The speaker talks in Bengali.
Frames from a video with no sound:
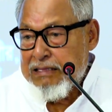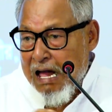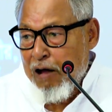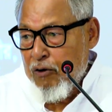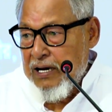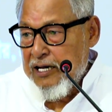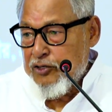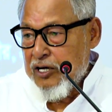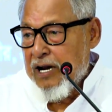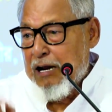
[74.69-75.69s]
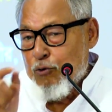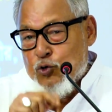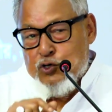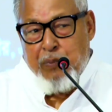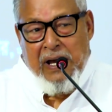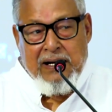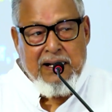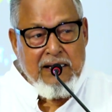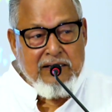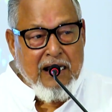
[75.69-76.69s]
তাহলে জেনারেল উসমানি
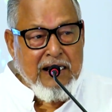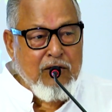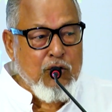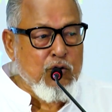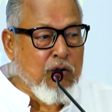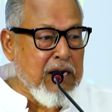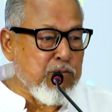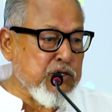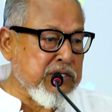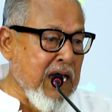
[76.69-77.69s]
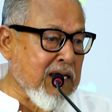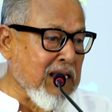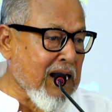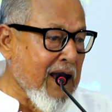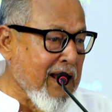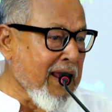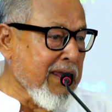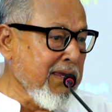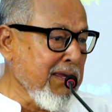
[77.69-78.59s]
যাকে খন্দকার মুস্তাক তার আগেই